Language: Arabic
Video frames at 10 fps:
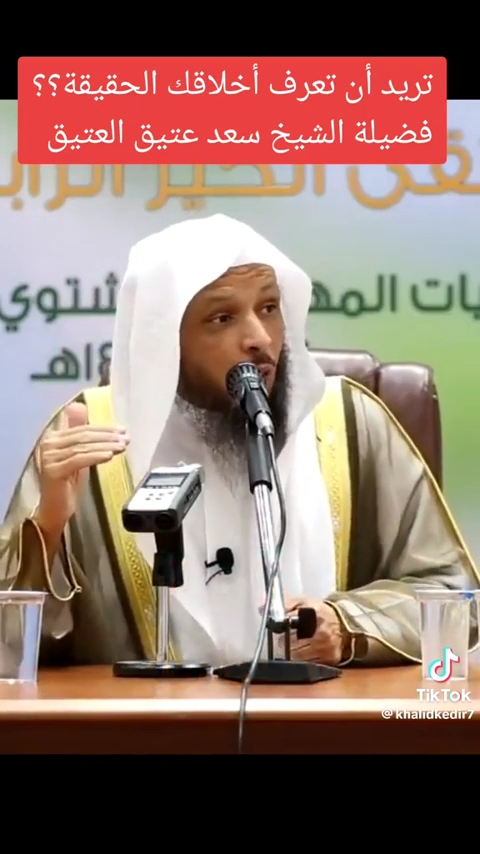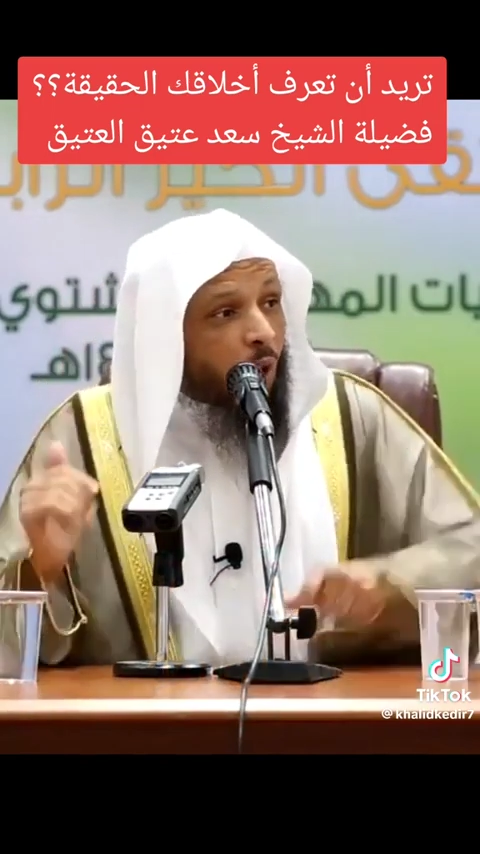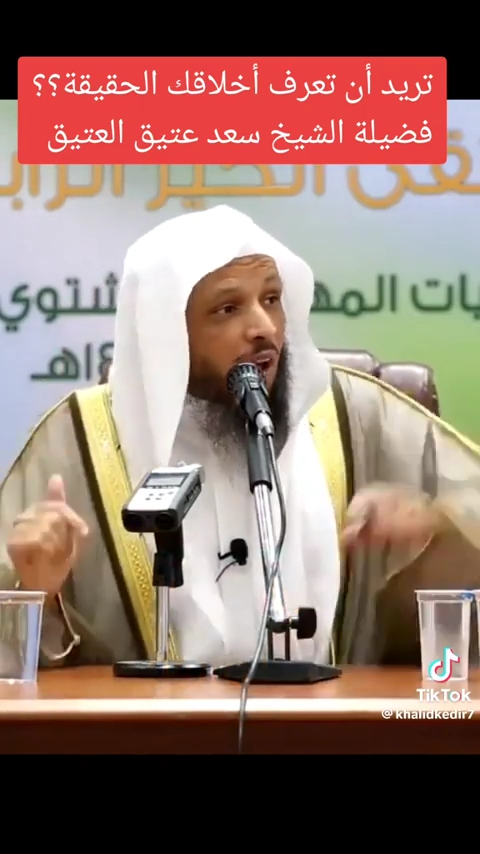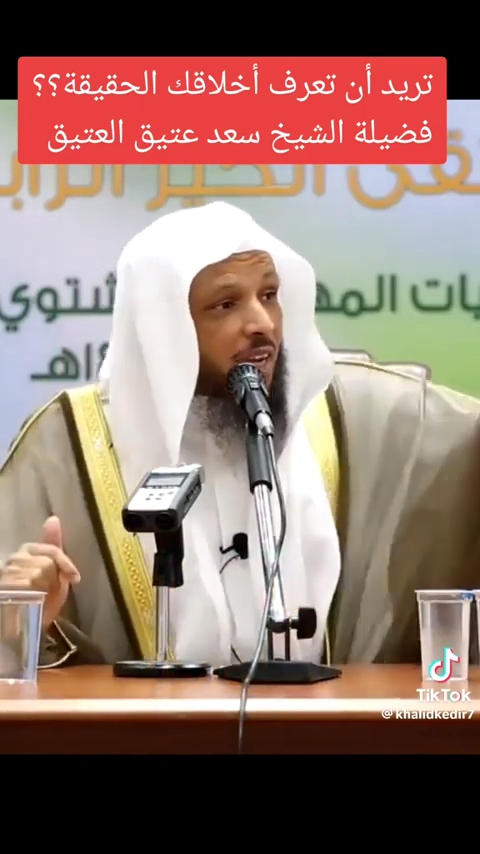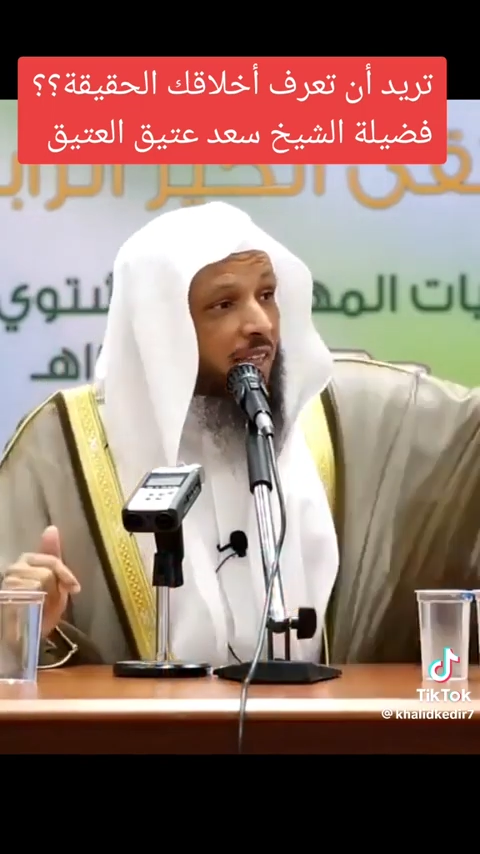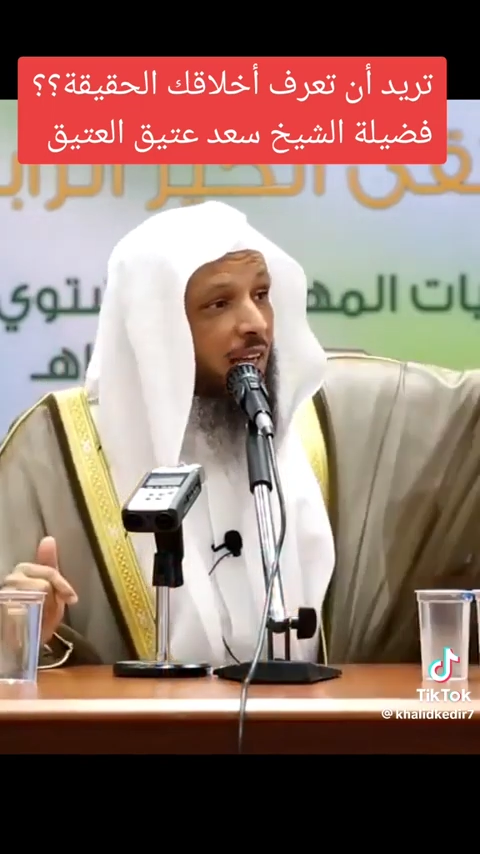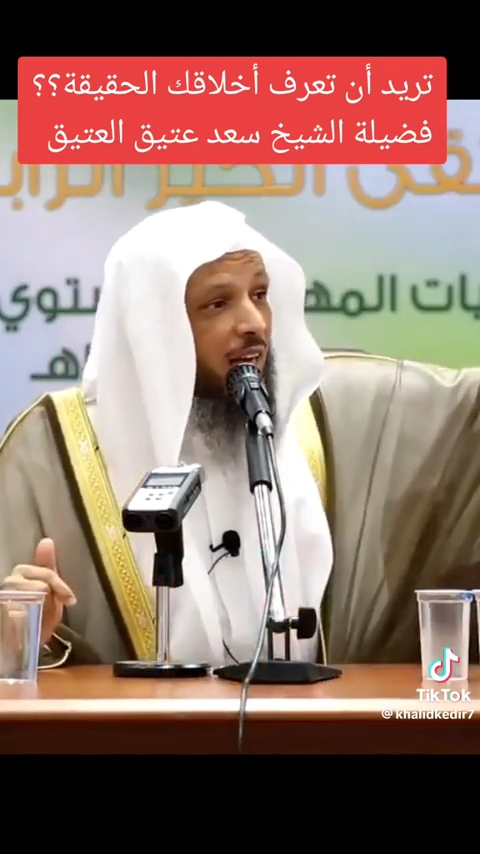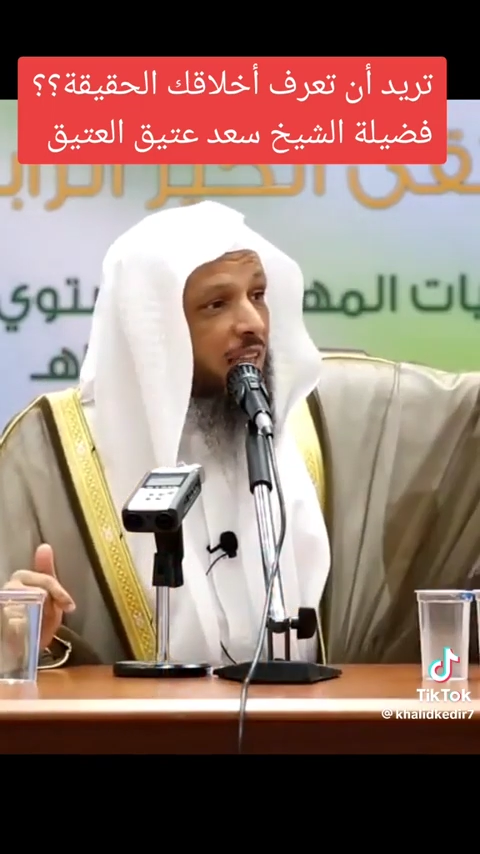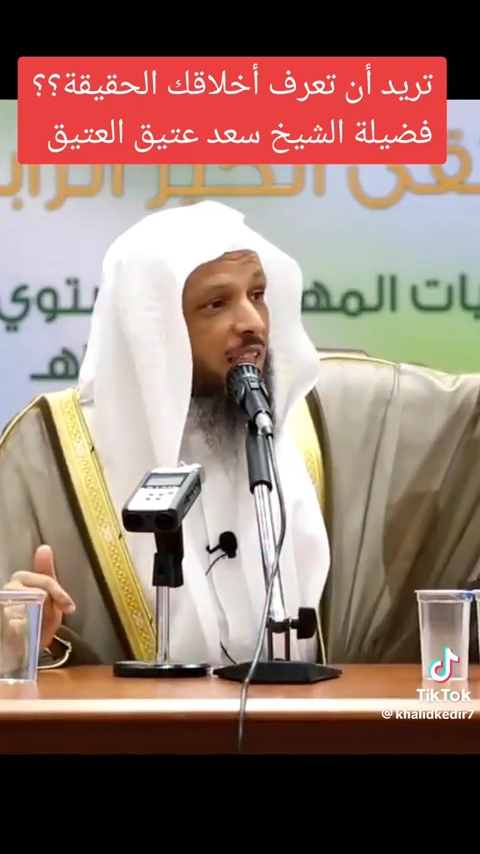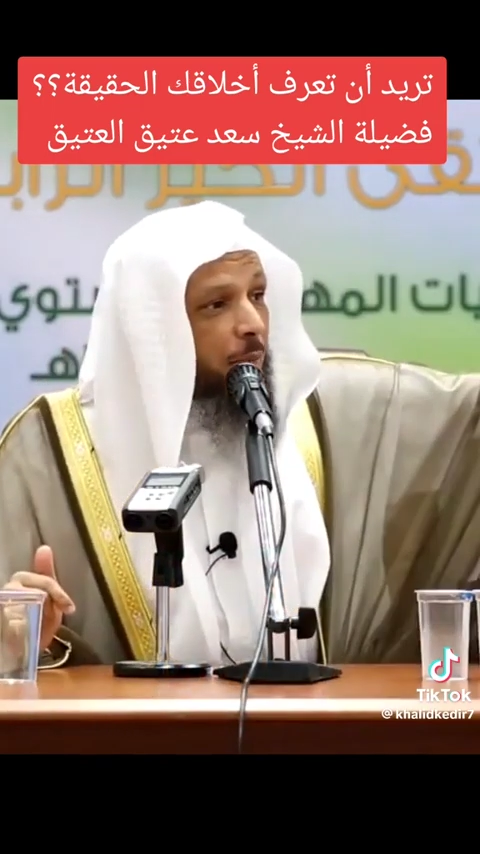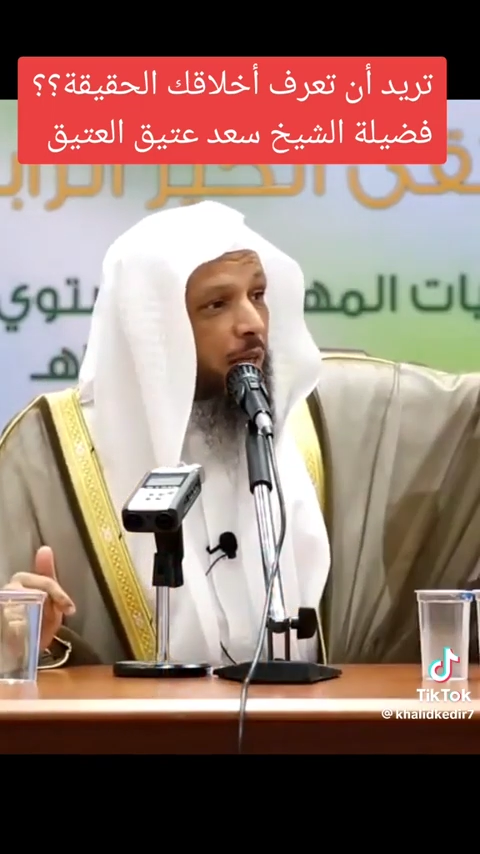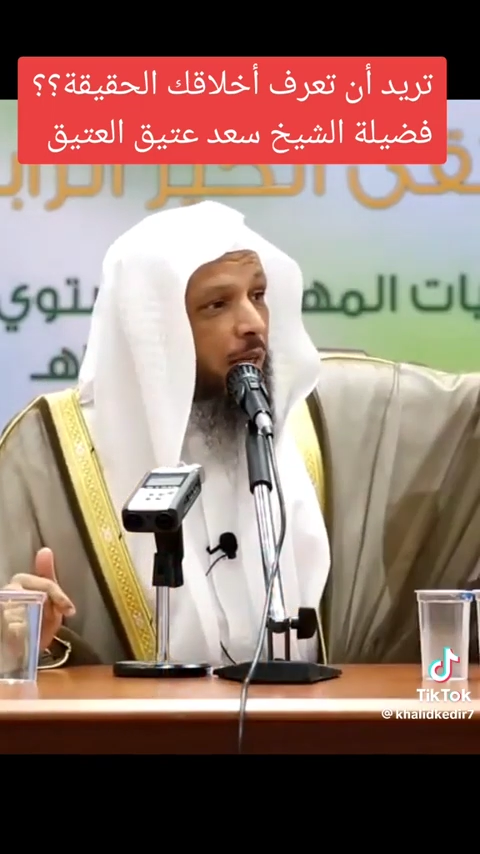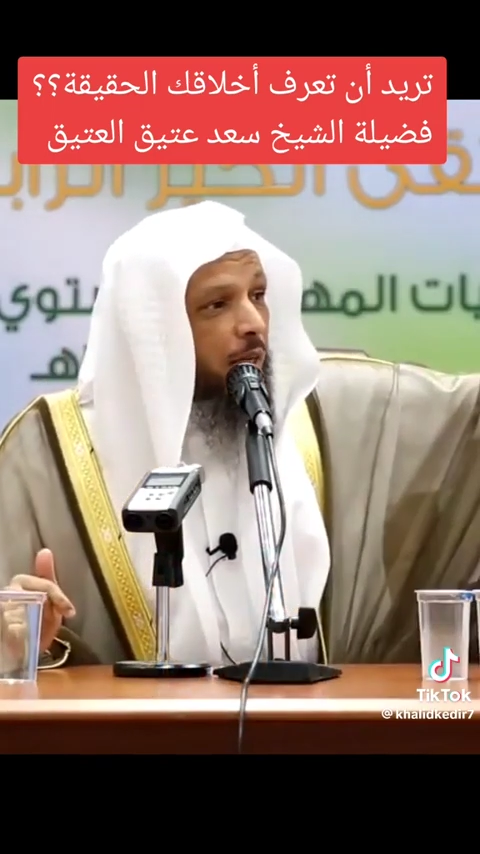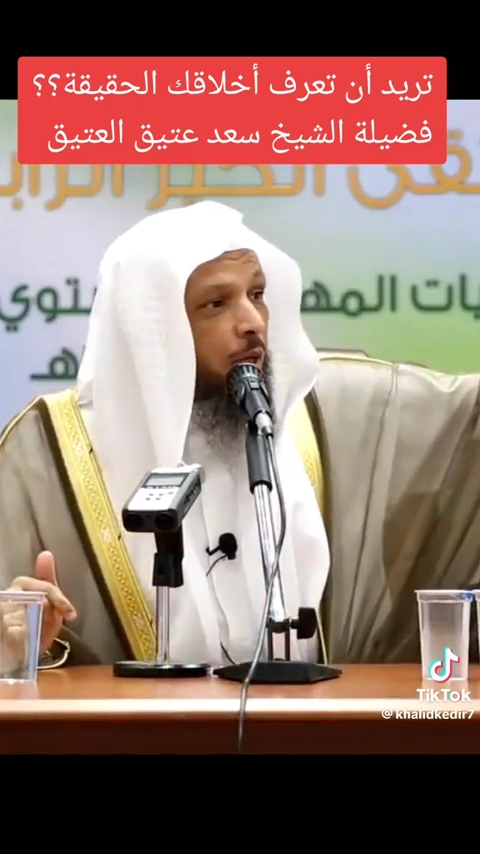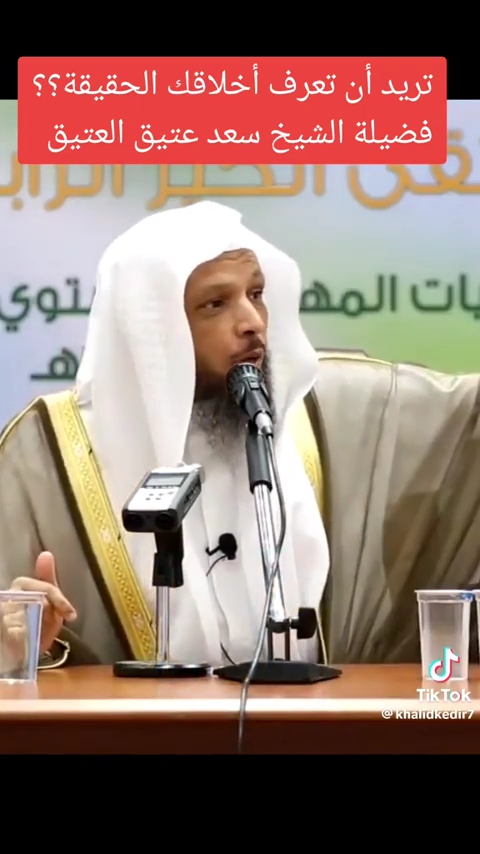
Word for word: وأن يتخلص منه